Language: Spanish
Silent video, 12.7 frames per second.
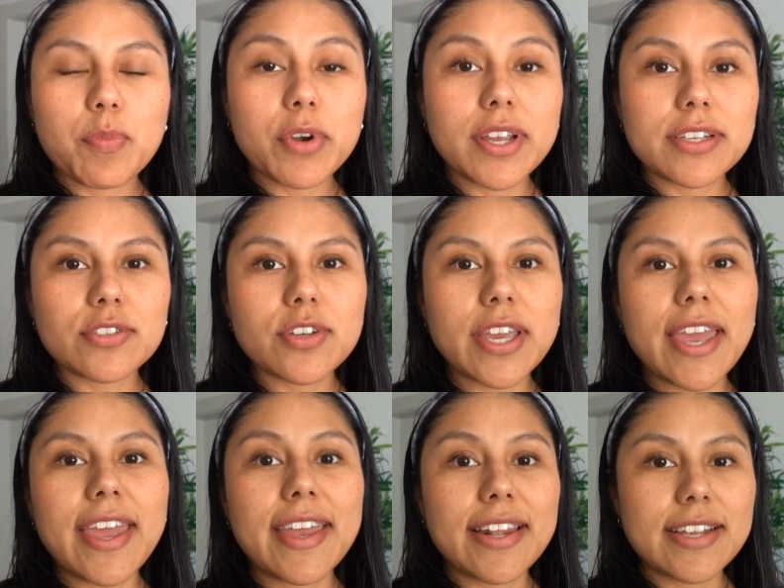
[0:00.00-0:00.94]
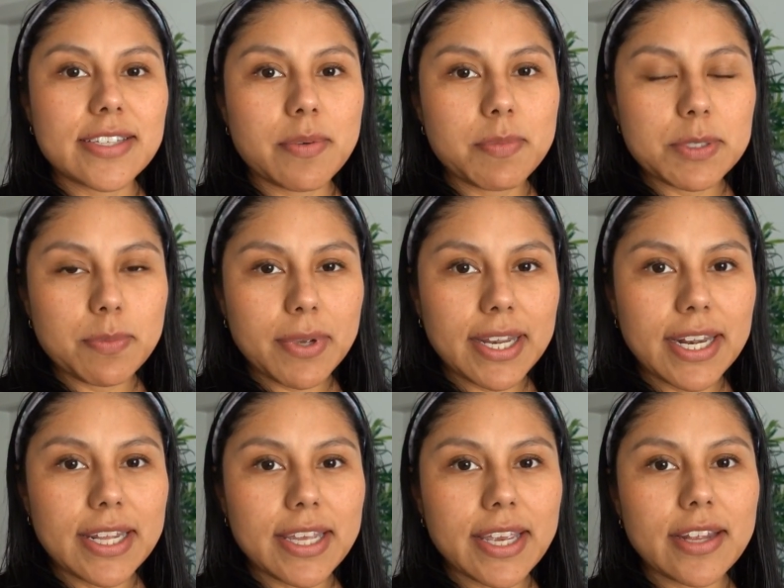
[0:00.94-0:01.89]
por eso que en esa misma
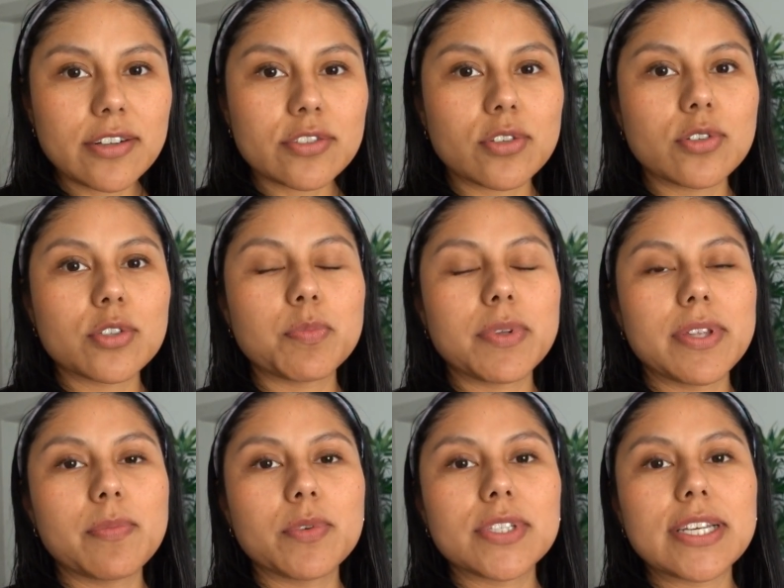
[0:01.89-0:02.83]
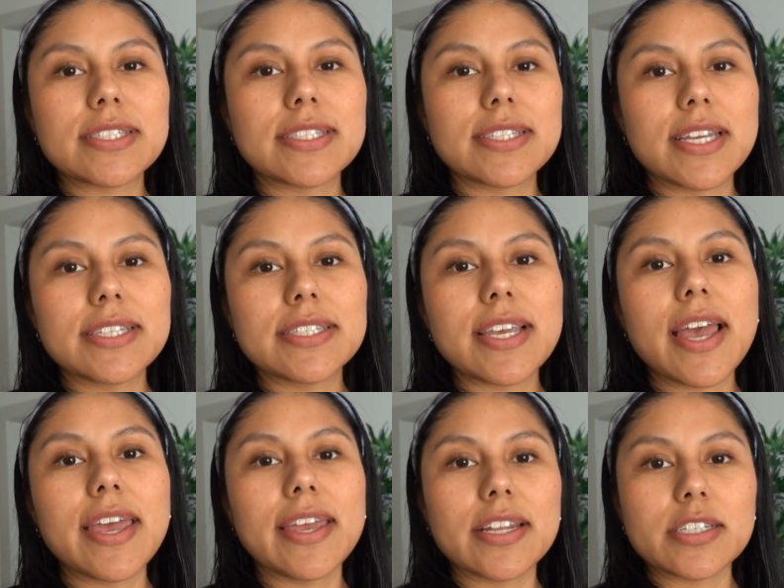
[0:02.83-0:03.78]
clínica nosotros pedimos
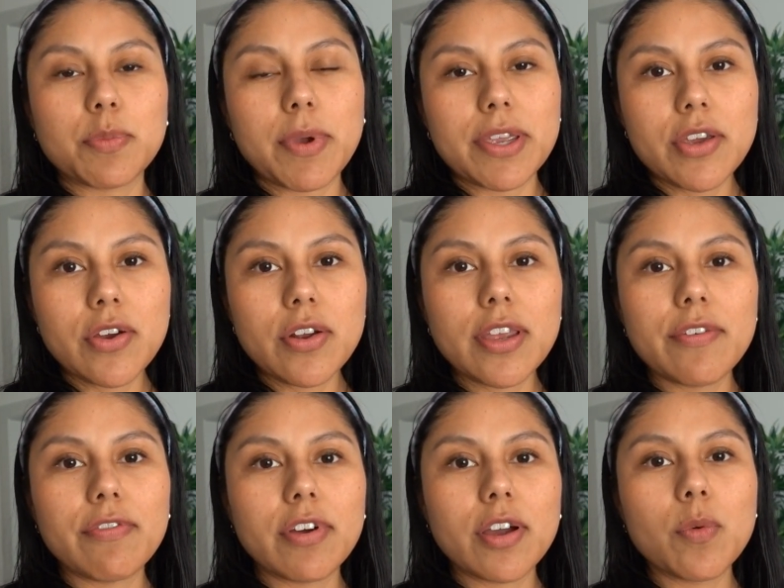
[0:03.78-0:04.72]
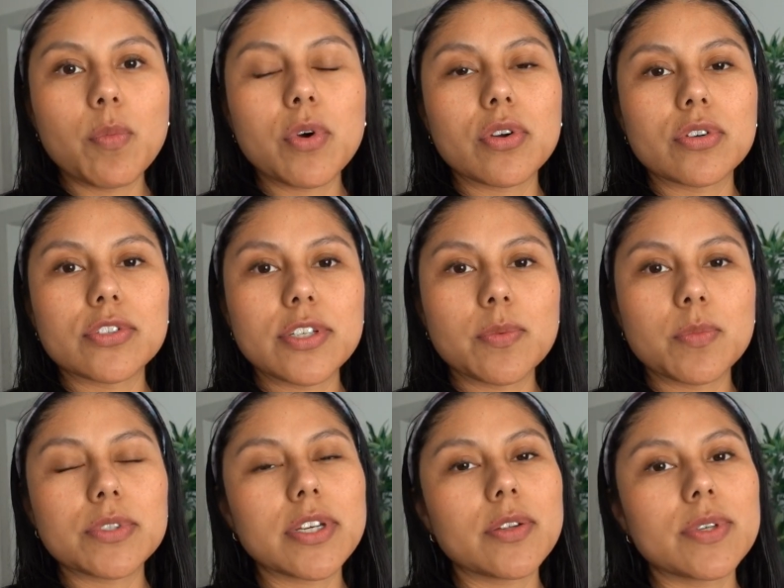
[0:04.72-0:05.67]
asistencia en español y fue como
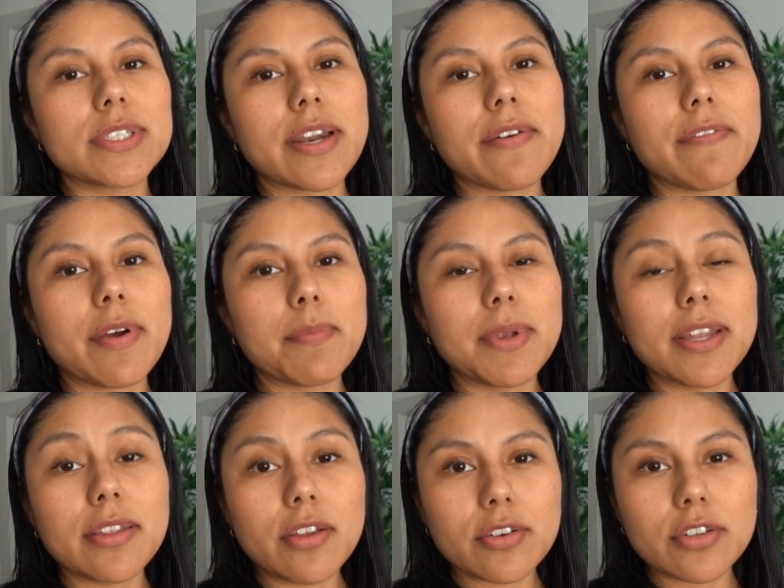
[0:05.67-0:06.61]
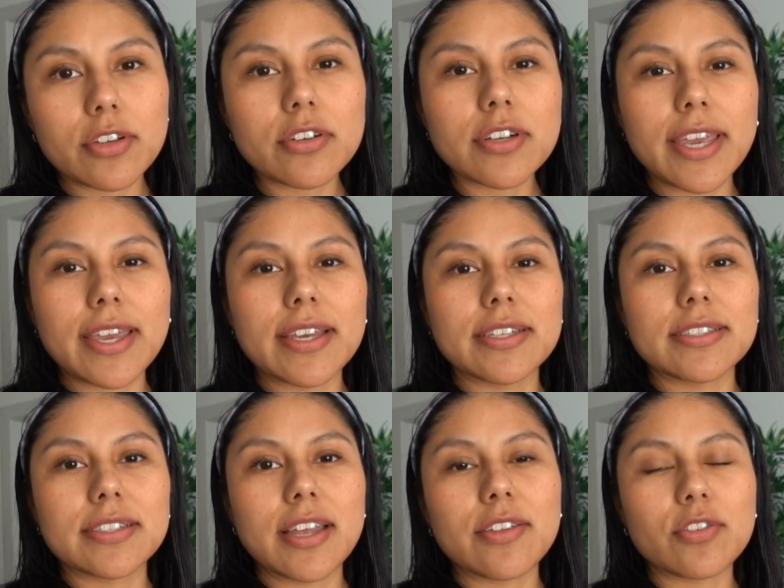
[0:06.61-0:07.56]
conocimos a nuestra family doctor, que
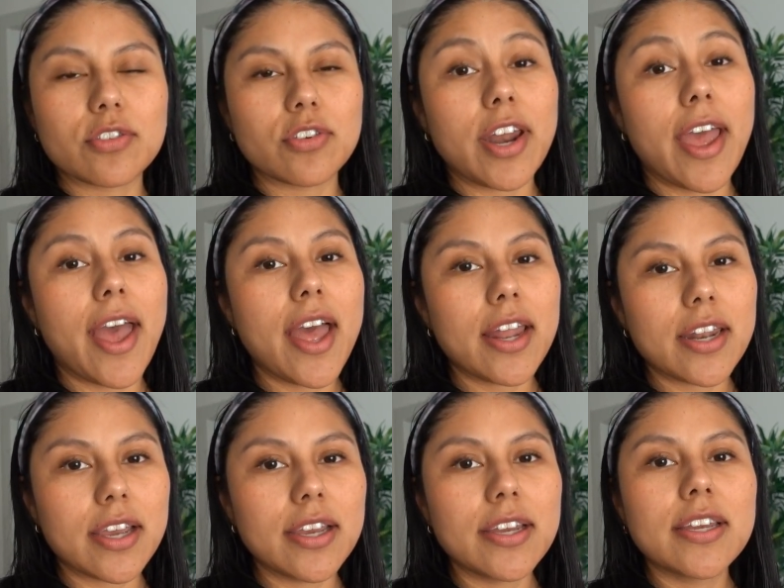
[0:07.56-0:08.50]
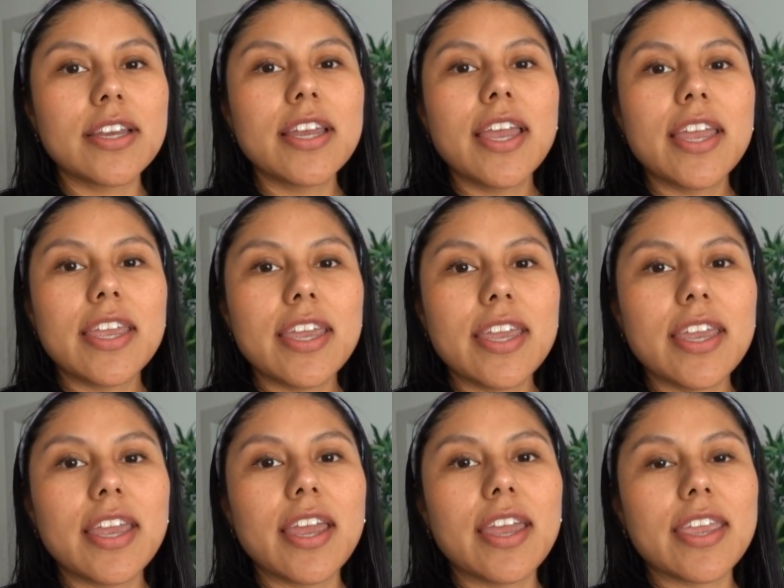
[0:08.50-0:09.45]
es la doctora Ana,
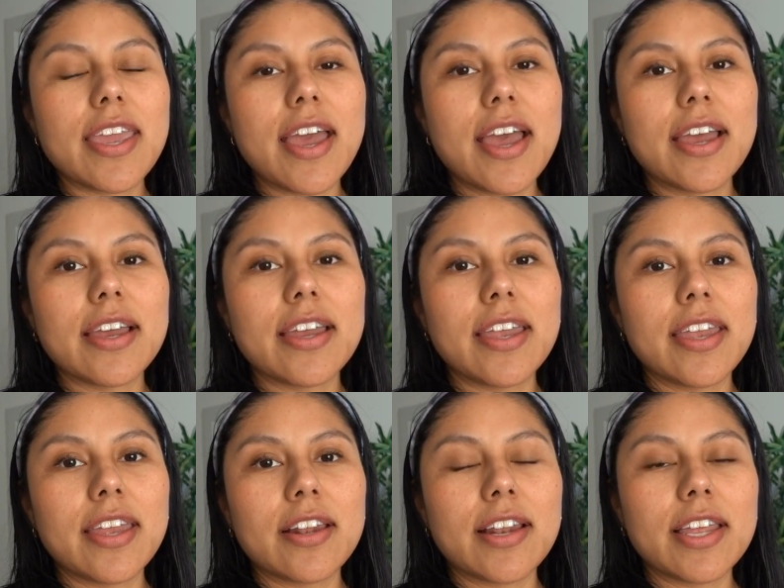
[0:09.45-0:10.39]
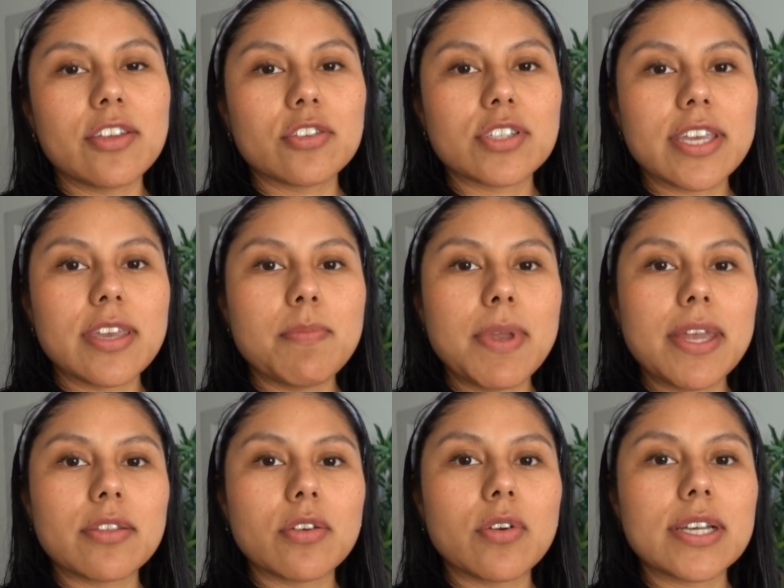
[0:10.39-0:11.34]
y ella eh, le dio
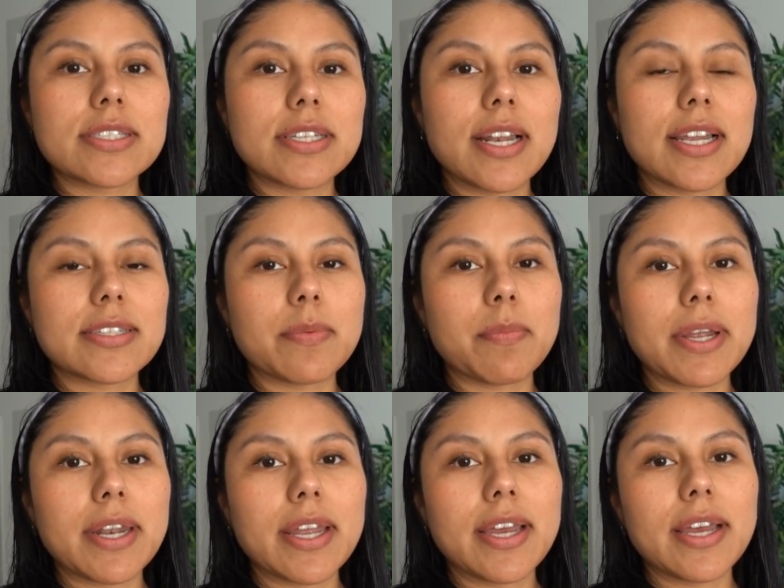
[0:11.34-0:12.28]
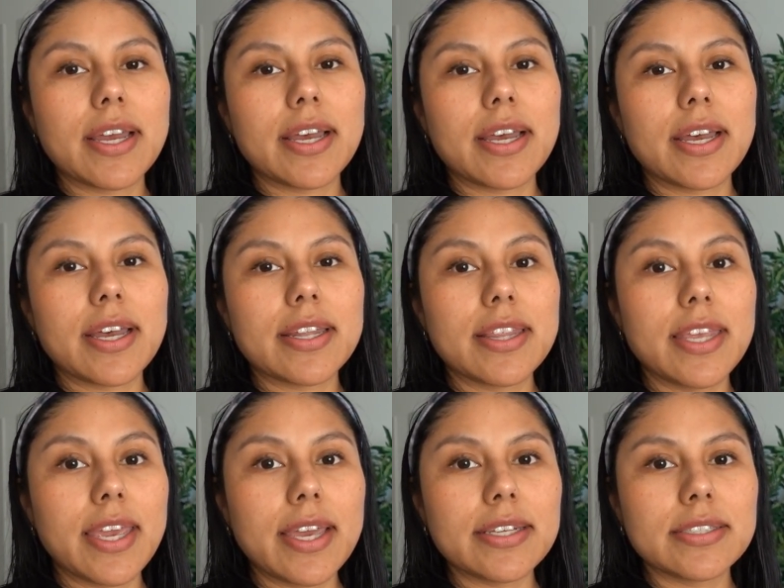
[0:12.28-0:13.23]
seguimiento hasta la semana
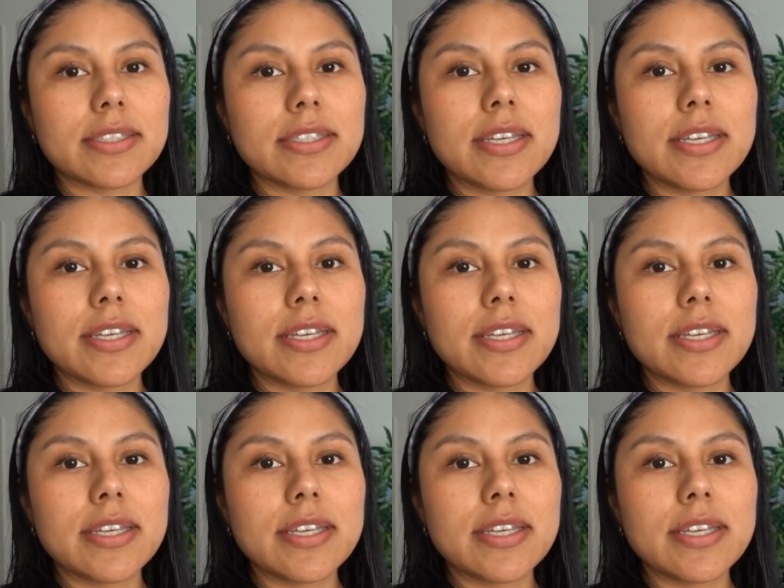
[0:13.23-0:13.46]
10.